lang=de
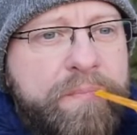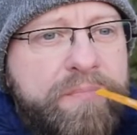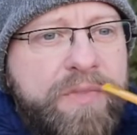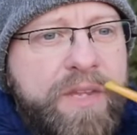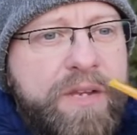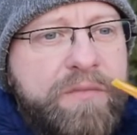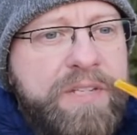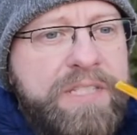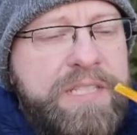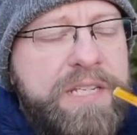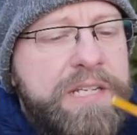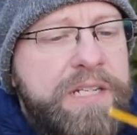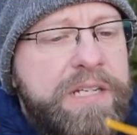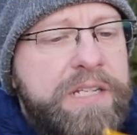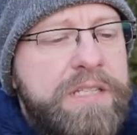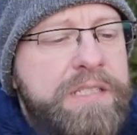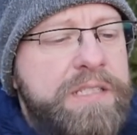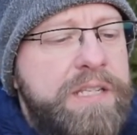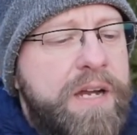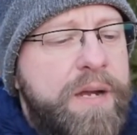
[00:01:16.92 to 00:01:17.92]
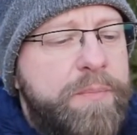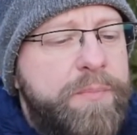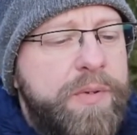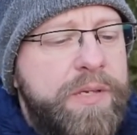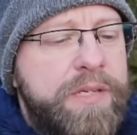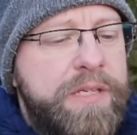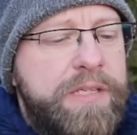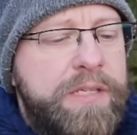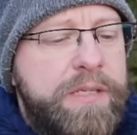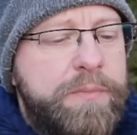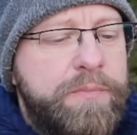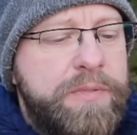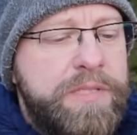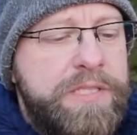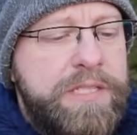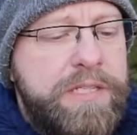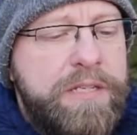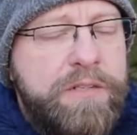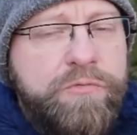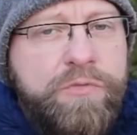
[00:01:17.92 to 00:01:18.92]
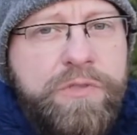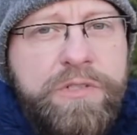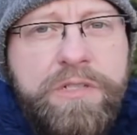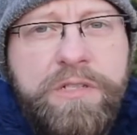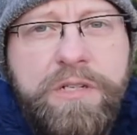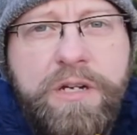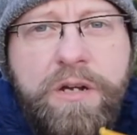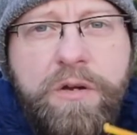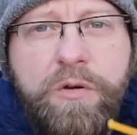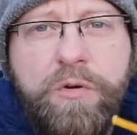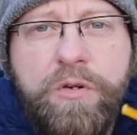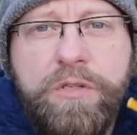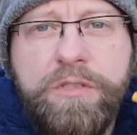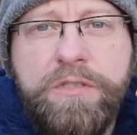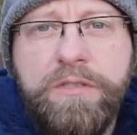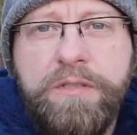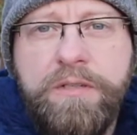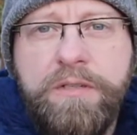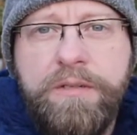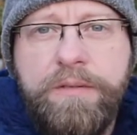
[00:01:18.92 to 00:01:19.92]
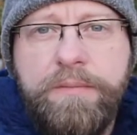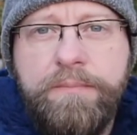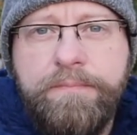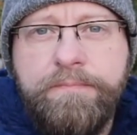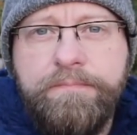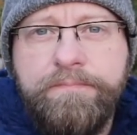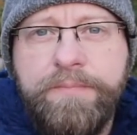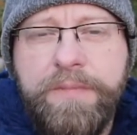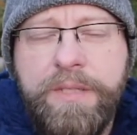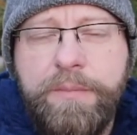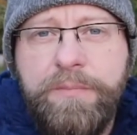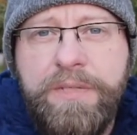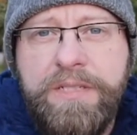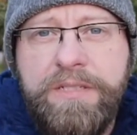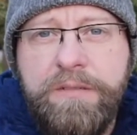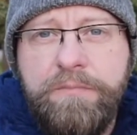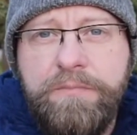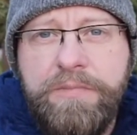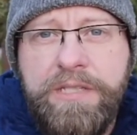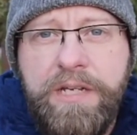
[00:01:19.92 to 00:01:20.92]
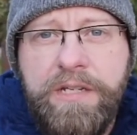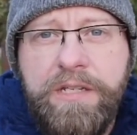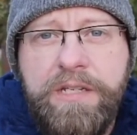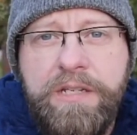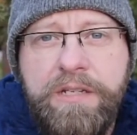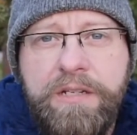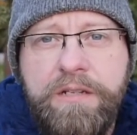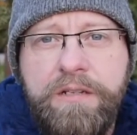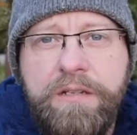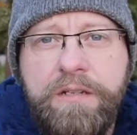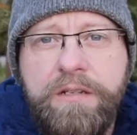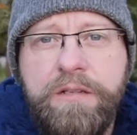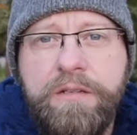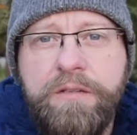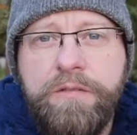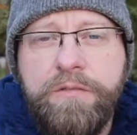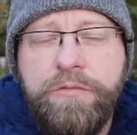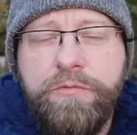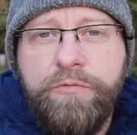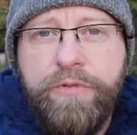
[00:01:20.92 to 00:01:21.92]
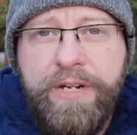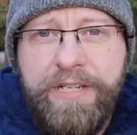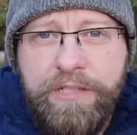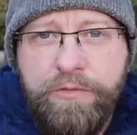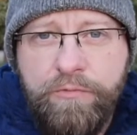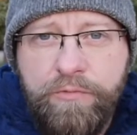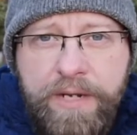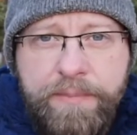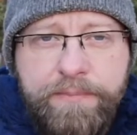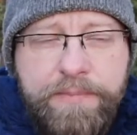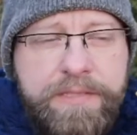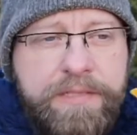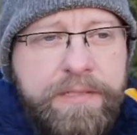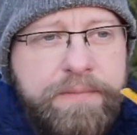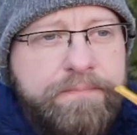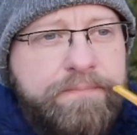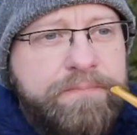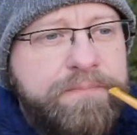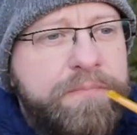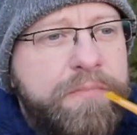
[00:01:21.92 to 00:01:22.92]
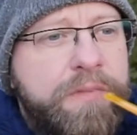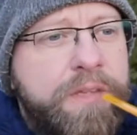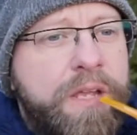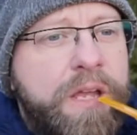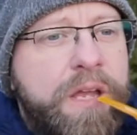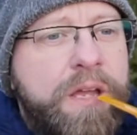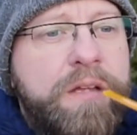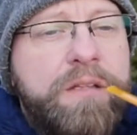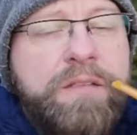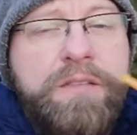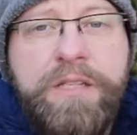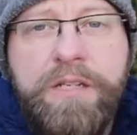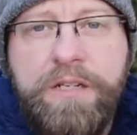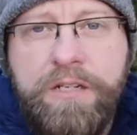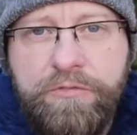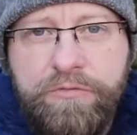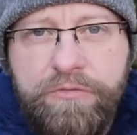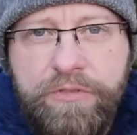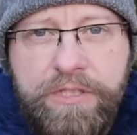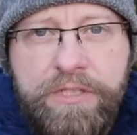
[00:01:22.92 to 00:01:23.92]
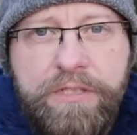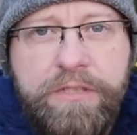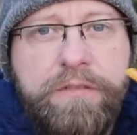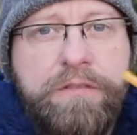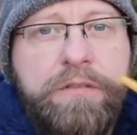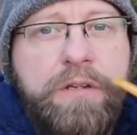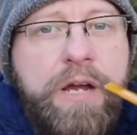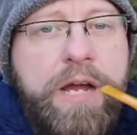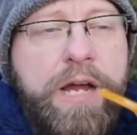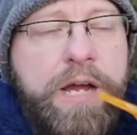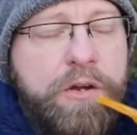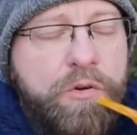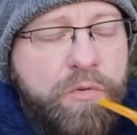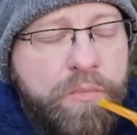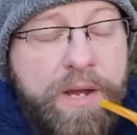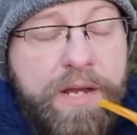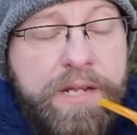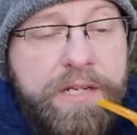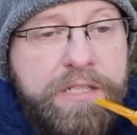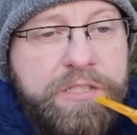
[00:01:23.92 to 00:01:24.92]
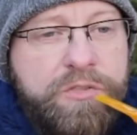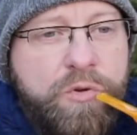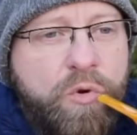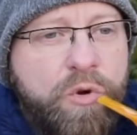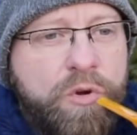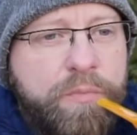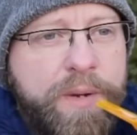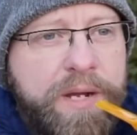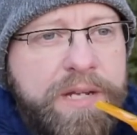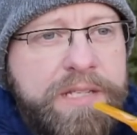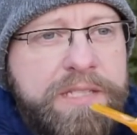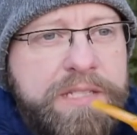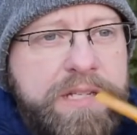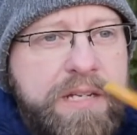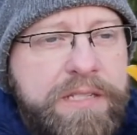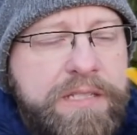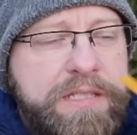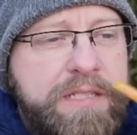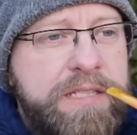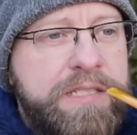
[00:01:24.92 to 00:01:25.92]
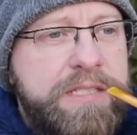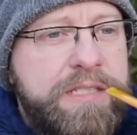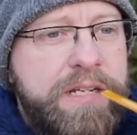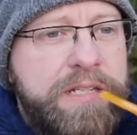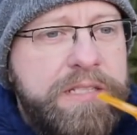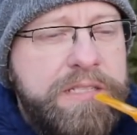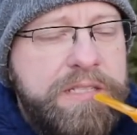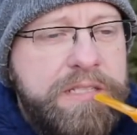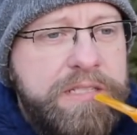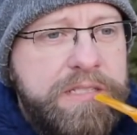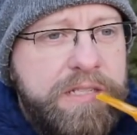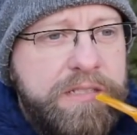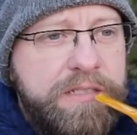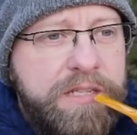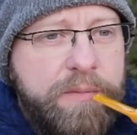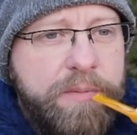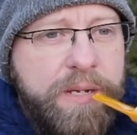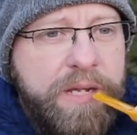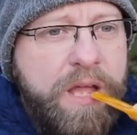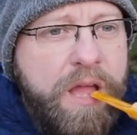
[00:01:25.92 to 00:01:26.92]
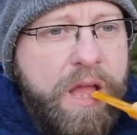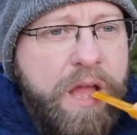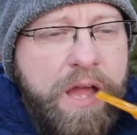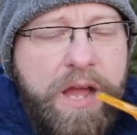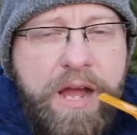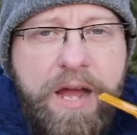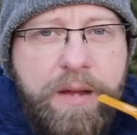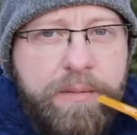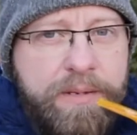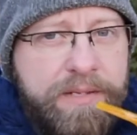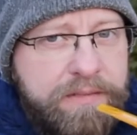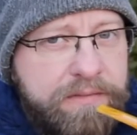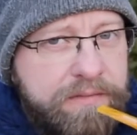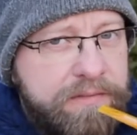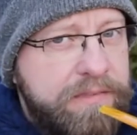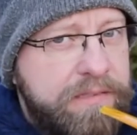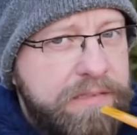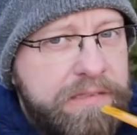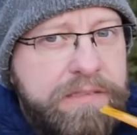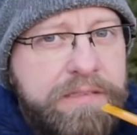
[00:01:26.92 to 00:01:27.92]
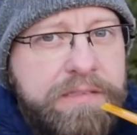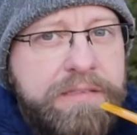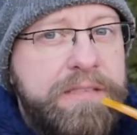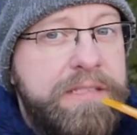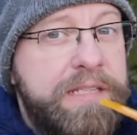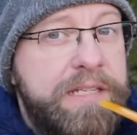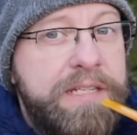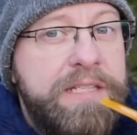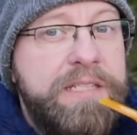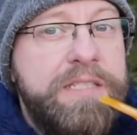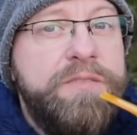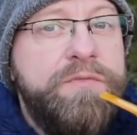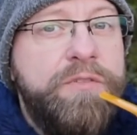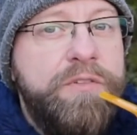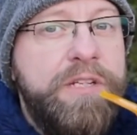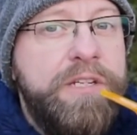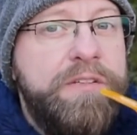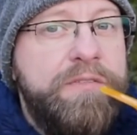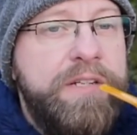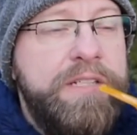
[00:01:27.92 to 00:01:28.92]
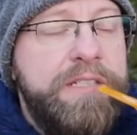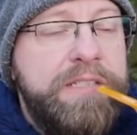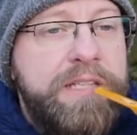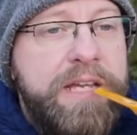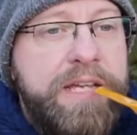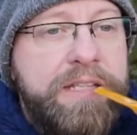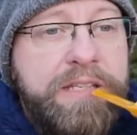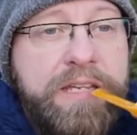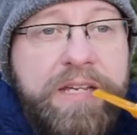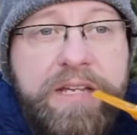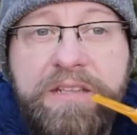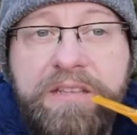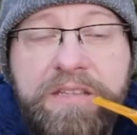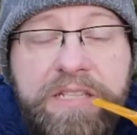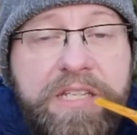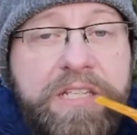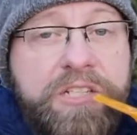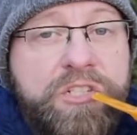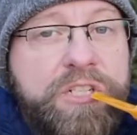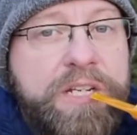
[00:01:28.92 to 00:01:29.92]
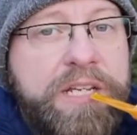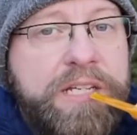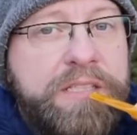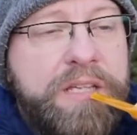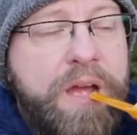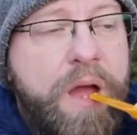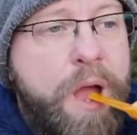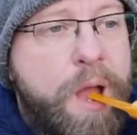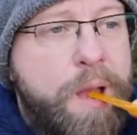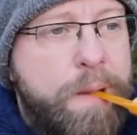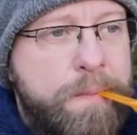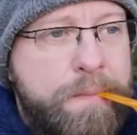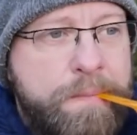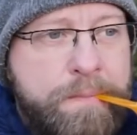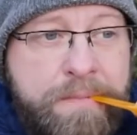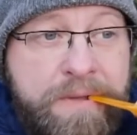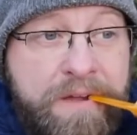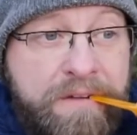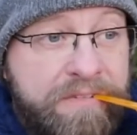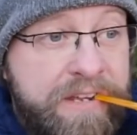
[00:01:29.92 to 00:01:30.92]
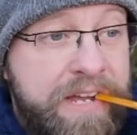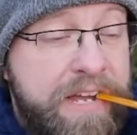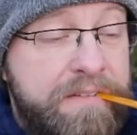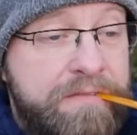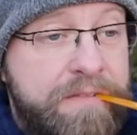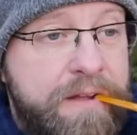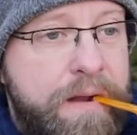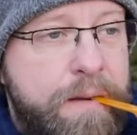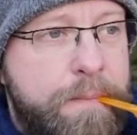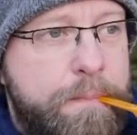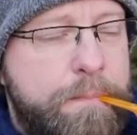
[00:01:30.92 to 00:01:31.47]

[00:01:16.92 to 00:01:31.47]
Was ähnliches habe ich bisher nur geraucht ähm, mit dem Dunhill Ready Rubbed, der natürlich um einiges hochpreisiger ist jetzt als dieser Tabak, aber der ist von der Qualität her nicht schlechter. Auf keinen Fall.